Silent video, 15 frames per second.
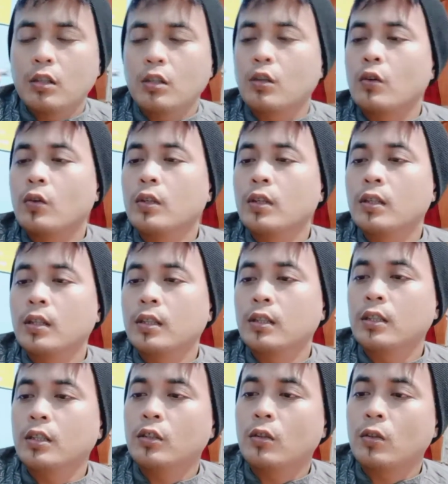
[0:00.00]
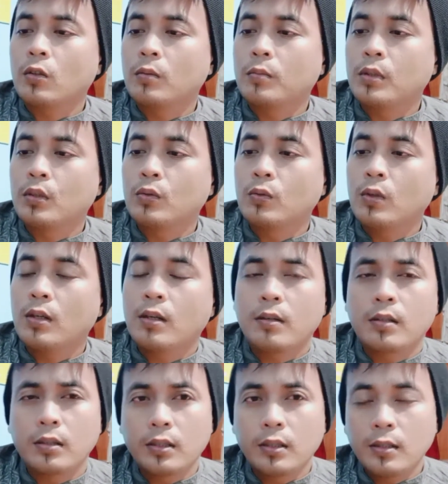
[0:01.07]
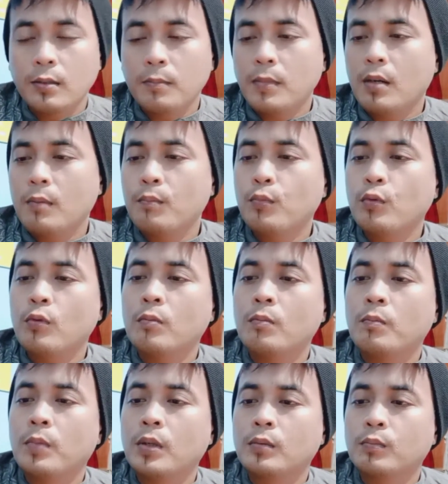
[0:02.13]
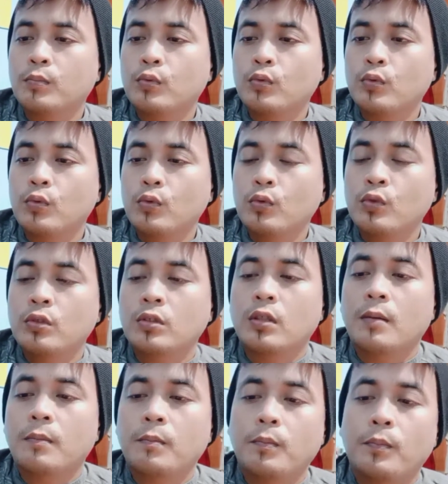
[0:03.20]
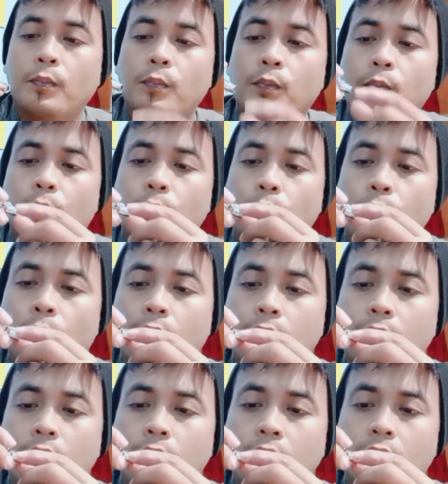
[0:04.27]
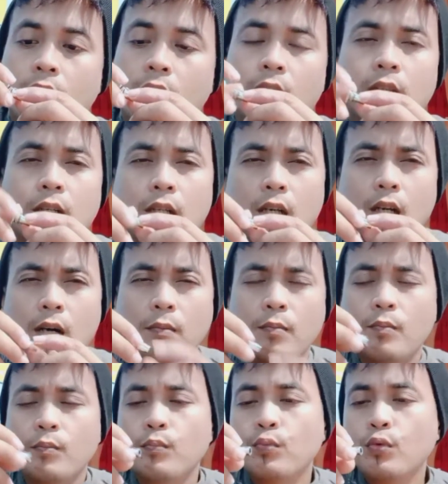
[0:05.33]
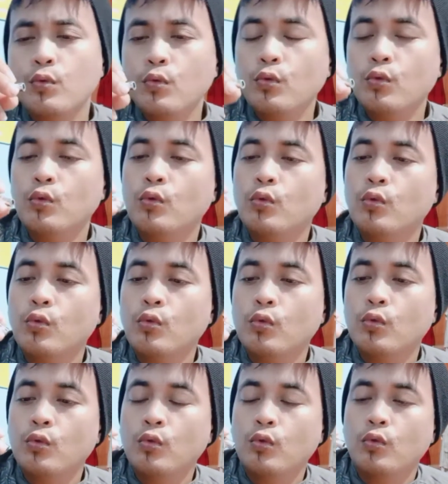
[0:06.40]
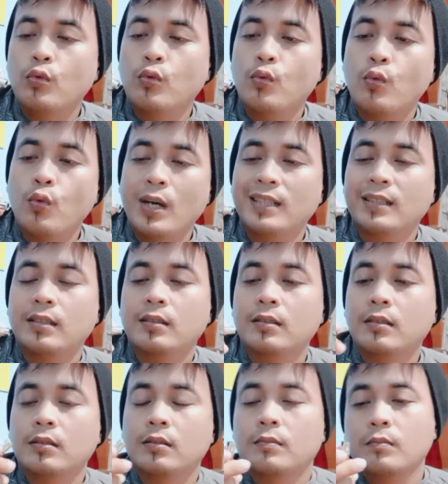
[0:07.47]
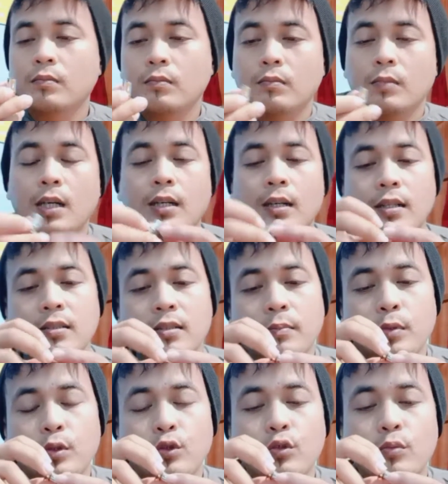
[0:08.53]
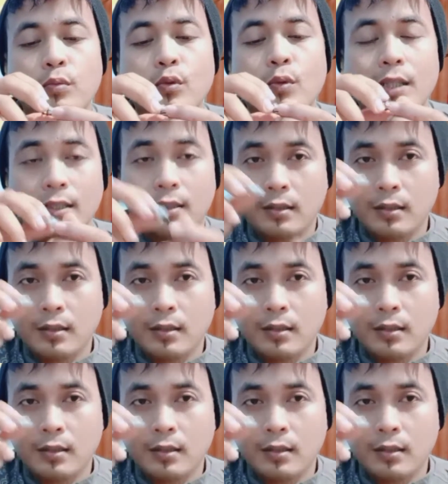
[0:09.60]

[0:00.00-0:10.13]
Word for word: koil yang ini 0,2 dia mampu 40 sampai sampai 60 watt bahkan sampai 70 watt